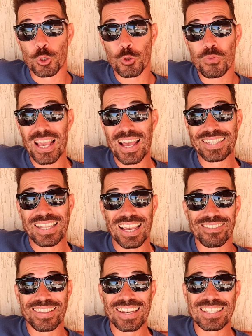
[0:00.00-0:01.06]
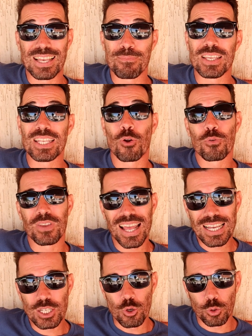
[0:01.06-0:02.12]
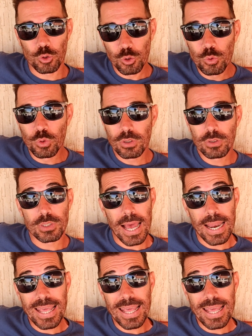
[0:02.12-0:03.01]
Je viens d'arriver les amis dans le village de Tute, ça a